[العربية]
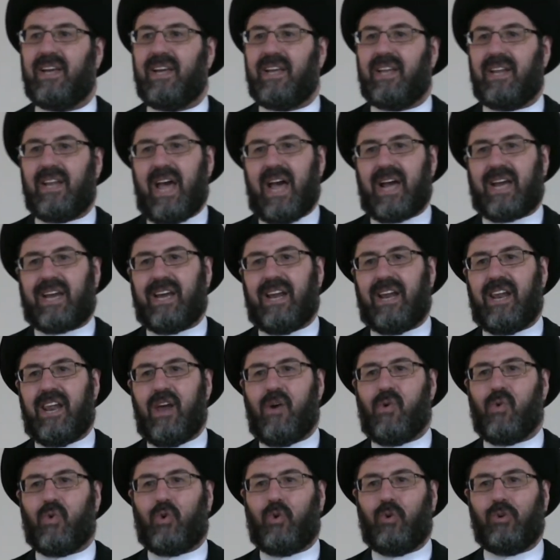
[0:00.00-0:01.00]
لكن
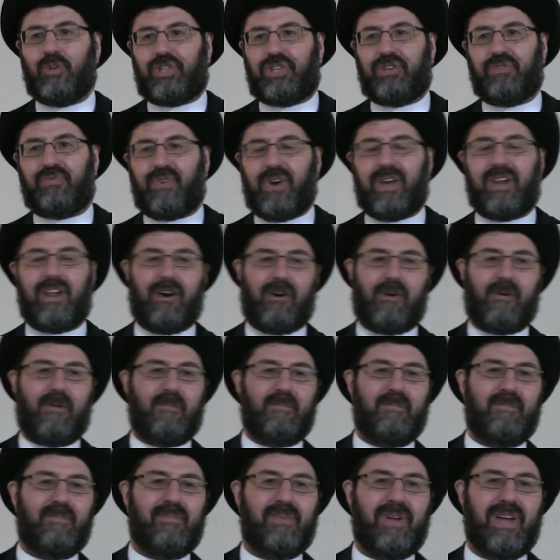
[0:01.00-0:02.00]
لو كشف
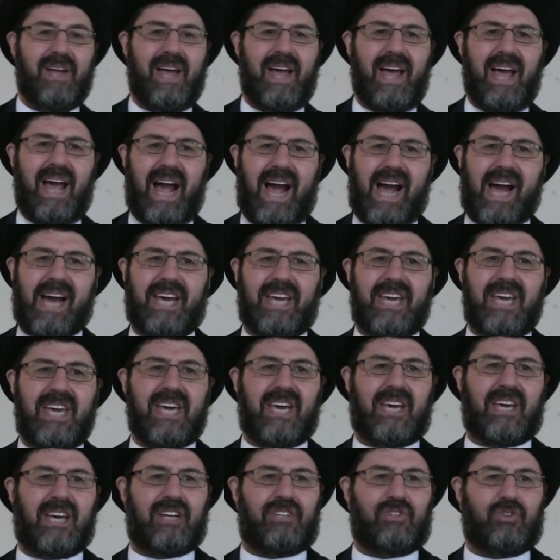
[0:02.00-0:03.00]
لهم
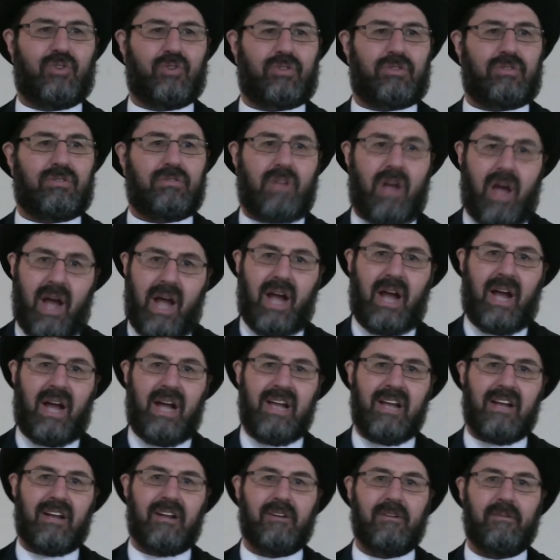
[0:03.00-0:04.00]
حقيقه
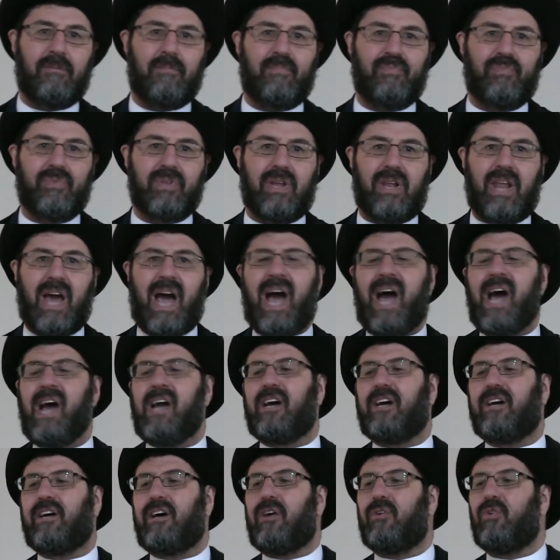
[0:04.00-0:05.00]
الطاعه
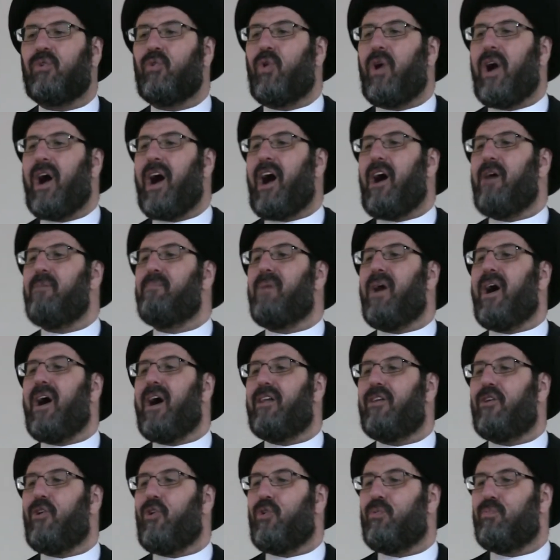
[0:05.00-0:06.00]
لحقروا
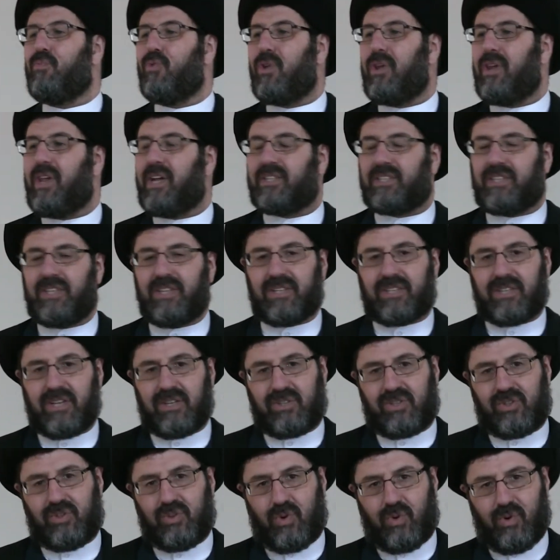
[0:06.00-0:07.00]
أعمالهم التي
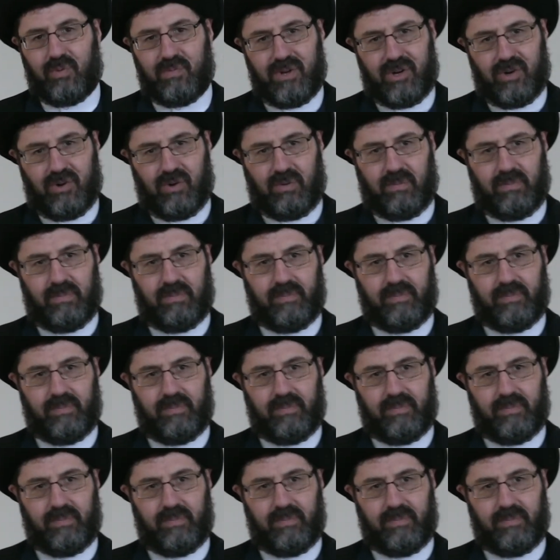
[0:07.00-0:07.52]
تصدر منه